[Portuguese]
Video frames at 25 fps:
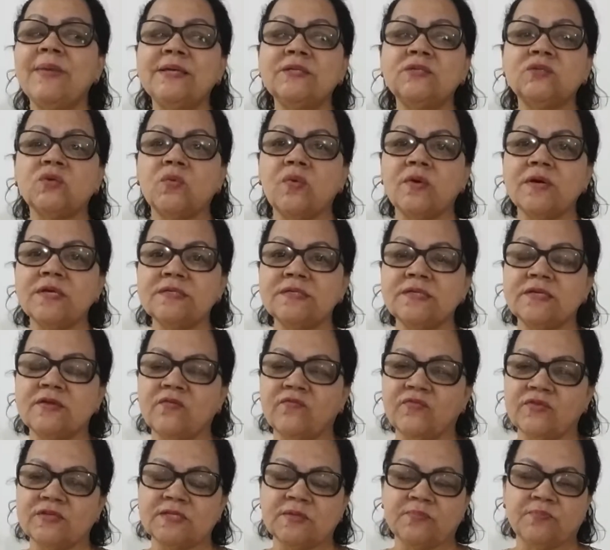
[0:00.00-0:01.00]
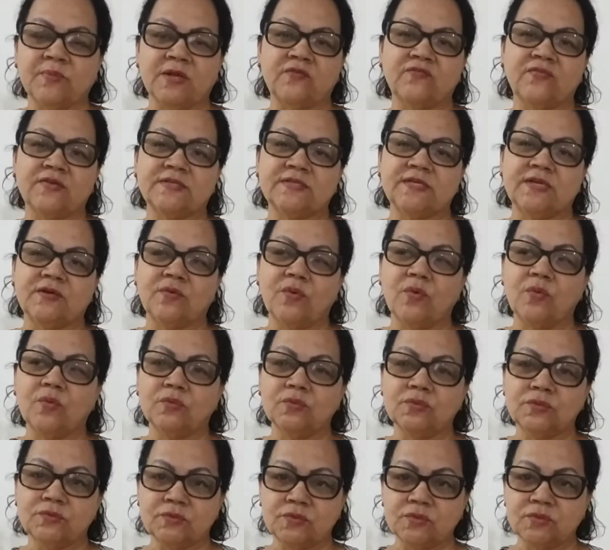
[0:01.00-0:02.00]
mais coisas que você pode fazer com o
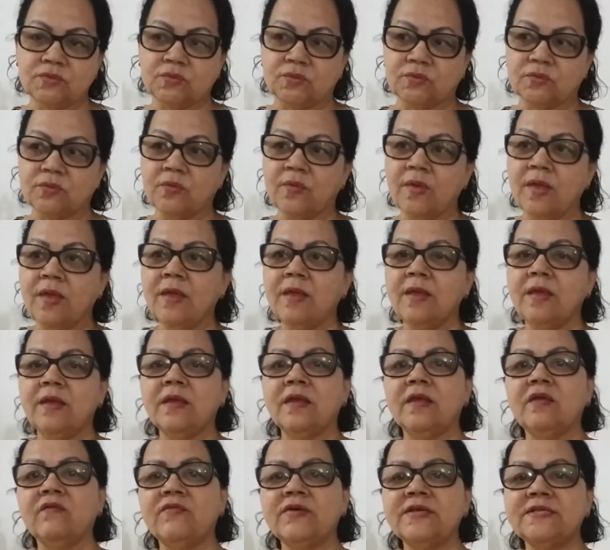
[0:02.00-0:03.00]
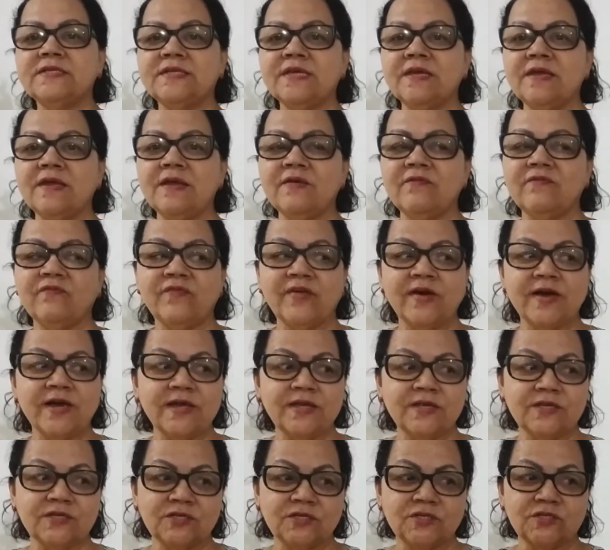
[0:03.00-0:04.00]
uso do soro, que você
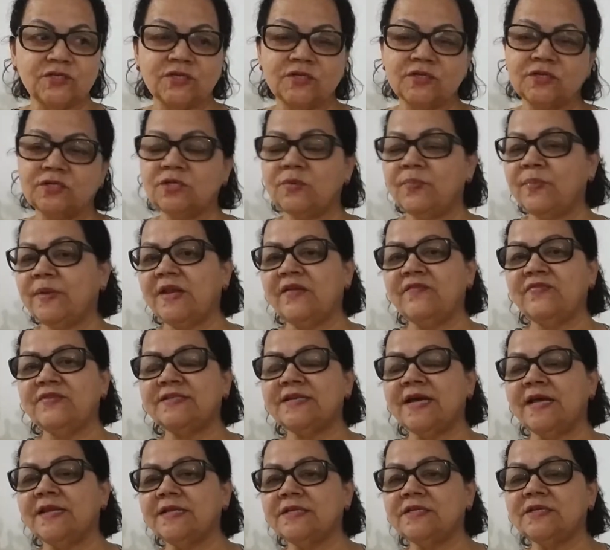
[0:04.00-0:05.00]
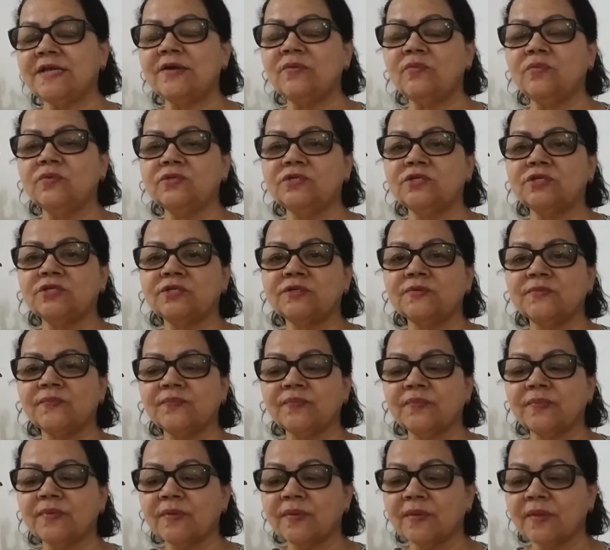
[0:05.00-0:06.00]
vai te beneficiar na saúde.
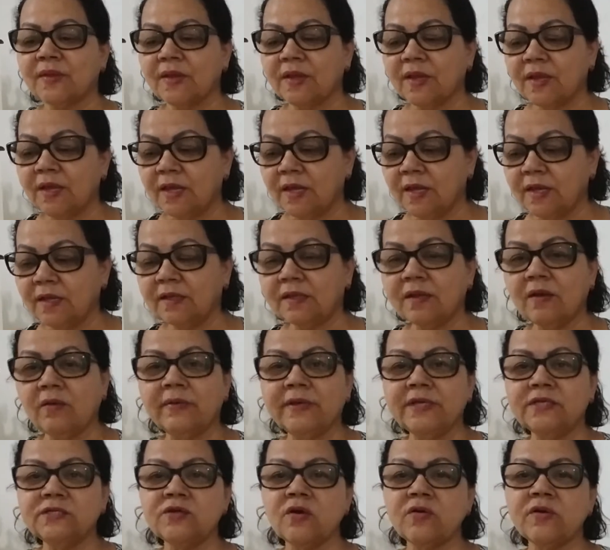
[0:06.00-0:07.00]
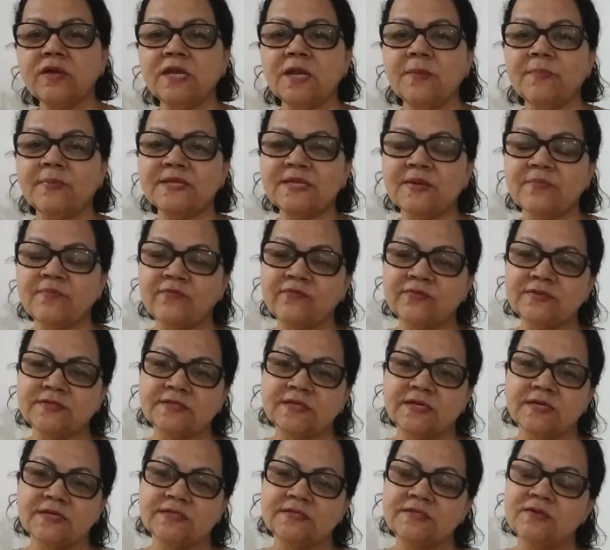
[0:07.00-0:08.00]
Então é isso que eu queria passar para
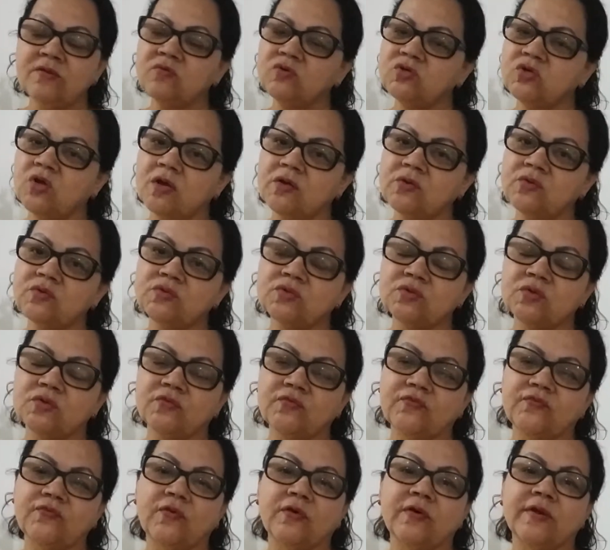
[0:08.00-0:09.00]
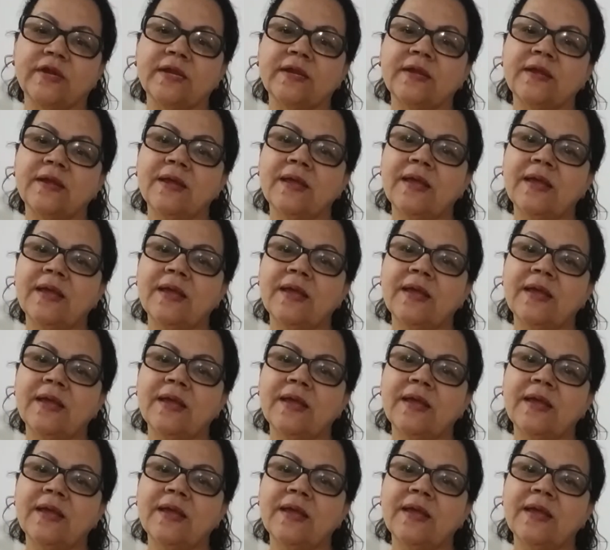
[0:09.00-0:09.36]
vocês. Não jogue o soro fora.